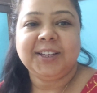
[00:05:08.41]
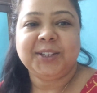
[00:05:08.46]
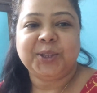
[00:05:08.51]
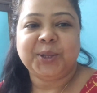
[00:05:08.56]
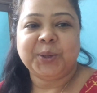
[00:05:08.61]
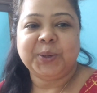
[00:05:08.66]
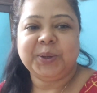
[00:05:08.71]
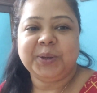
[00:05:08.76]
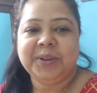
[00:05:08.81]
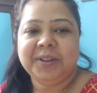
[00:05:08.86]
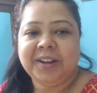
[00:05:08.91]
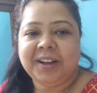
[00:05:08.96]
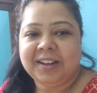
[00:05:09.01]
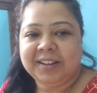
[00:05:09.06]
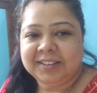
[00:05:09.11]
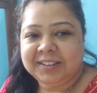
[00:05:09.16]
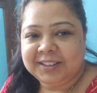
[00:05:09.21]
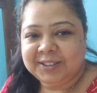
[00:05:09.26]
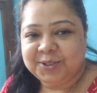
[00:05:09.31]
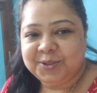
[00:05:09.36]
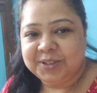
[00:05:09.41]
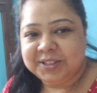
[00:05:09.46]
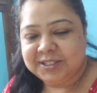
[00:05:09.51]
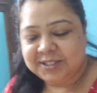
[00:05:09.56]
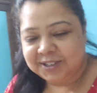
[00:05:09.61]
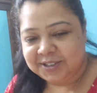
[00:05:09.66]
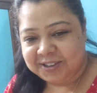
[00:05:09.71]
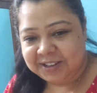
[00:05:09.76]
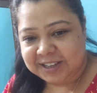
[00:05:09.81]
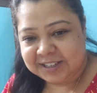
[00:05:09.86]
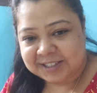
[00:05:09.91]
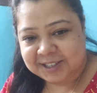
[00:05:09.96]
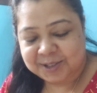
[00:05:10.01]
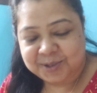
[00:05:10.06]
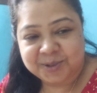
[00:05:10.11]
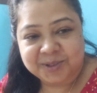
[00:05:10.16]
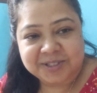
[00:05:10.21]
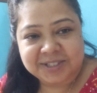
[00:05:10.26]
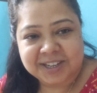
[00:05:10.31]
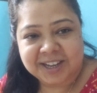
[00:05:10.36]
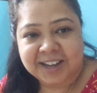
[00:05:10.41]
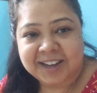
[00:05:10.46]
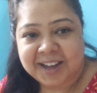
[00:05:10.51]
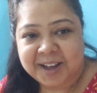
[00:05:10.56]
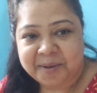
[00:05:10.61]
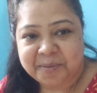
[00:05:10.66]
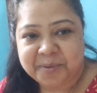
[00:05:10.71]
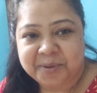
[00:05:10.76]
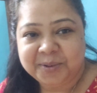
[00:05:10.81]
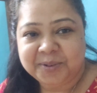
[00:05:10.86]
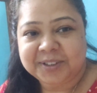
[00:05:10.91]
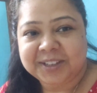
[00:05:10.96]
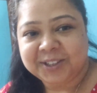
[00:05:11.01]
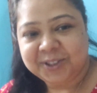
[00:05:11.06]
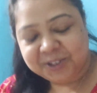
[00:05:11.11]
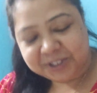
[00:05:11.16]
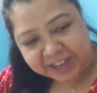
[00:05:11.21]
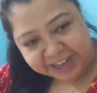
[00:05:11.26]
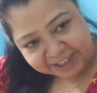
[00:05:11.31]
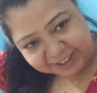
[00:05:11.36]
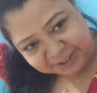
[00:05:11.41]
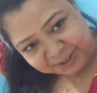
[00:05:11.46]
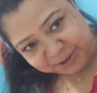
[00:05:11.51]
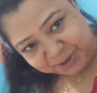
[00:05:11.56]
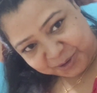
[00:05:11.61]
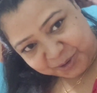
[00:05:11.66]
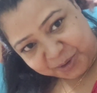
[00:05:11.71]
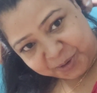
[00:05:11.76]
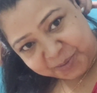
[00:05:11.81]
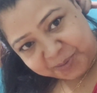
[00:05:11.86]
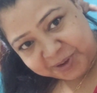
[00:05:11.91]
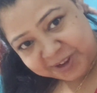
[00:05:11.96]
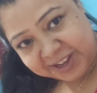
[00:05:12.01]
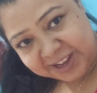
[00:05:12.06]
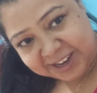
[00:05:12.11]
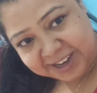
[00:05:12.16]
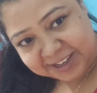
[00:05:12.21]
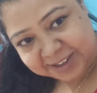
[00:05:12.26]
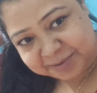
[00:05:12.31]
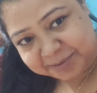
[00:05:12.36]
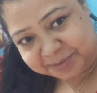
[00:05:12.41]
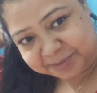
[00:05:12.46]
তো একটু ইচ্ছে হলো আজকে দুধ চা খাবো কিন্তু ডায়েট তো করবোই আর